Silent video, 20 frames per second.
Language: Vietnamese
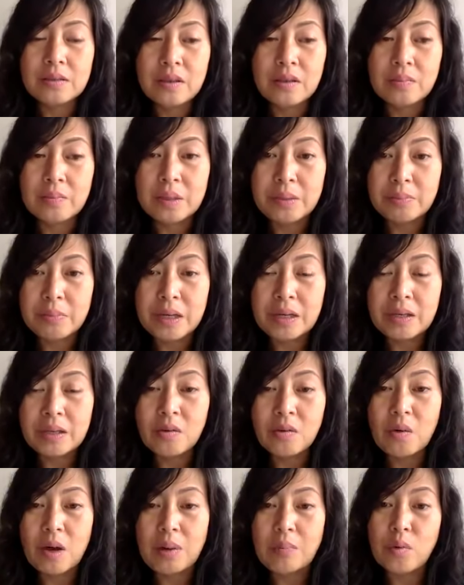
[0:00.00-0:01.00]
rồi mình bưng
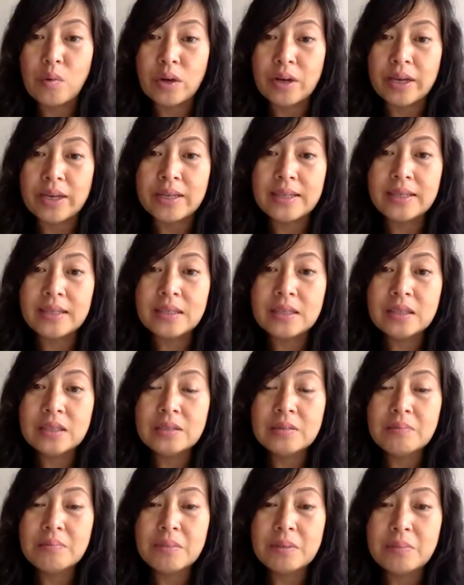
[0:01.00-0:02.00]
nó qua một cái
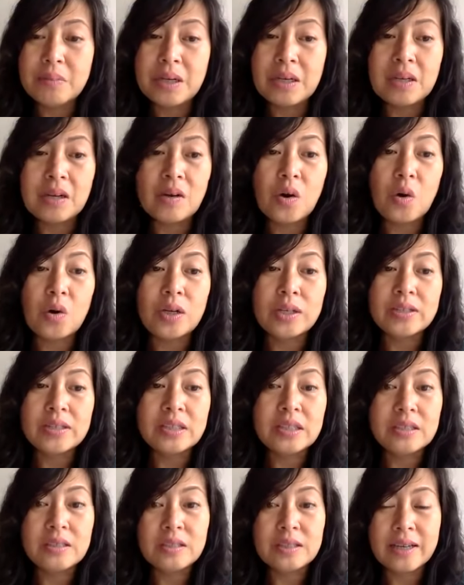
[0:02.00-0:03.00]
mình bưng nó ngồi
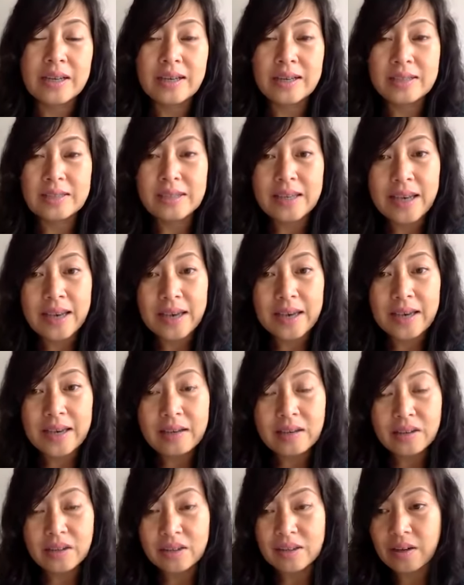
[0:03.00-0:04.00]
lên giường hay lên
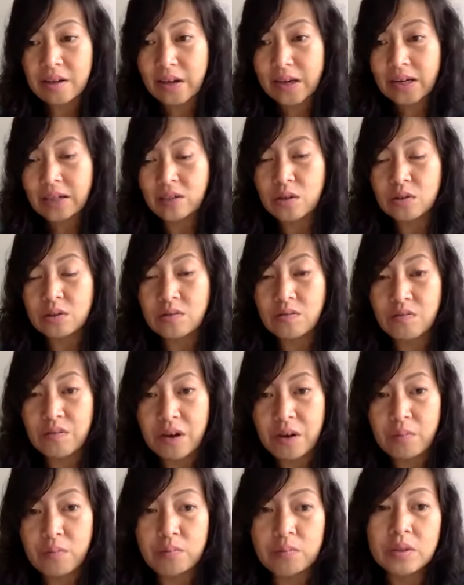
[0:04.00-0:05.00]
ghế rồi hoặc là vô trong
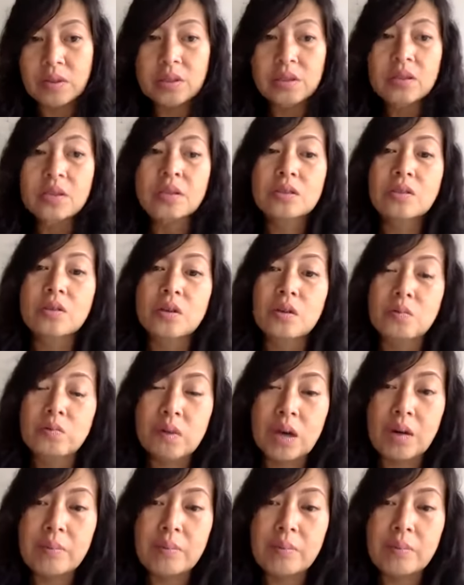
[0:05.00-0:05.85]
phòng rồi lúc